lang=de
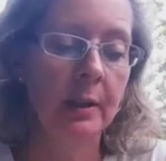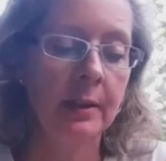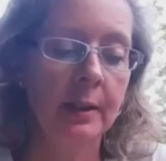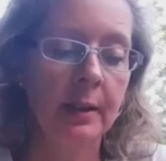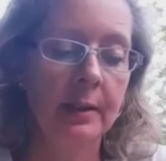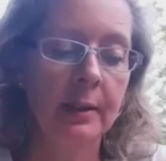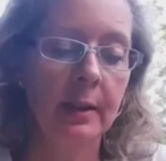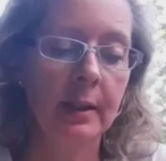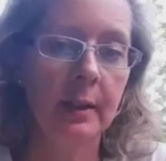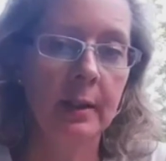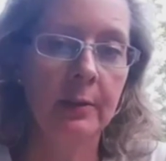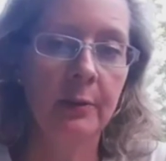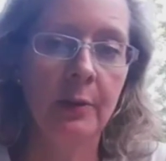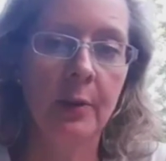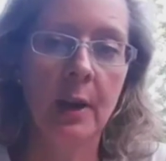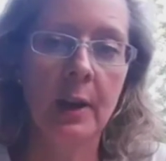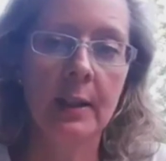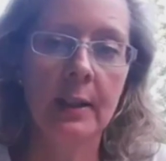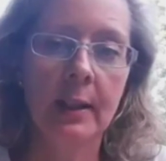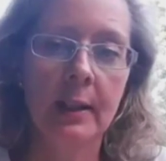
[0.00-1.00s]
dass sie
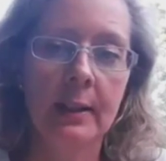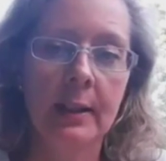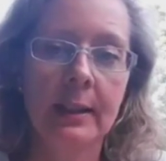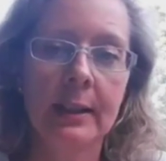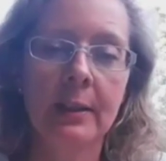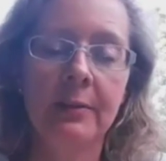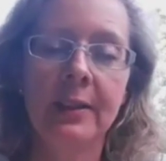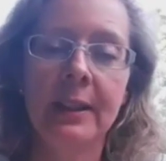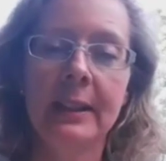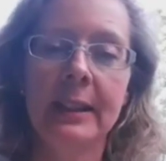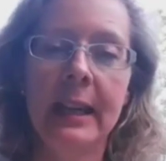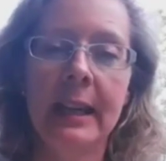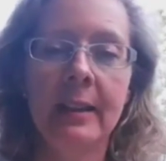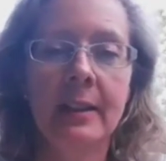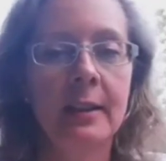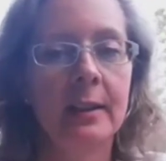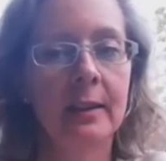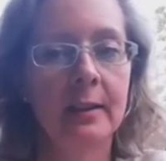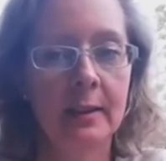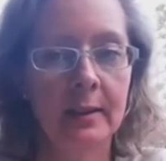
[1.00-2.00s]
vor allen Dingen an der
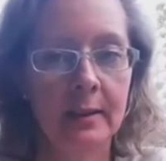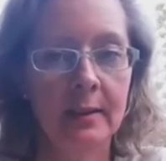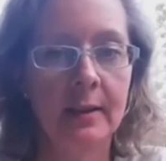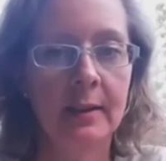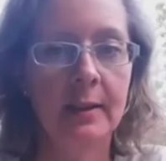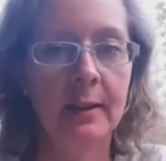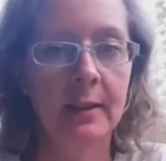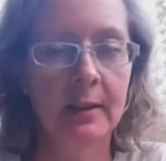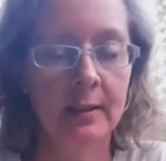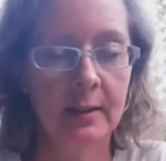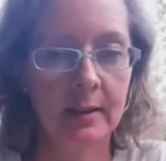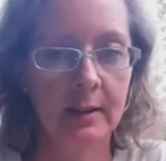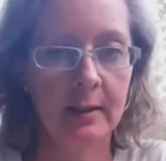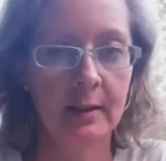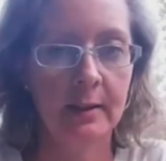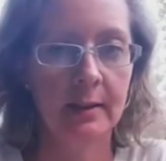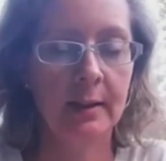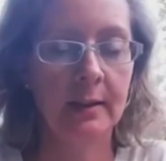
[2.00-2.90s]
Dividende interessiert sind.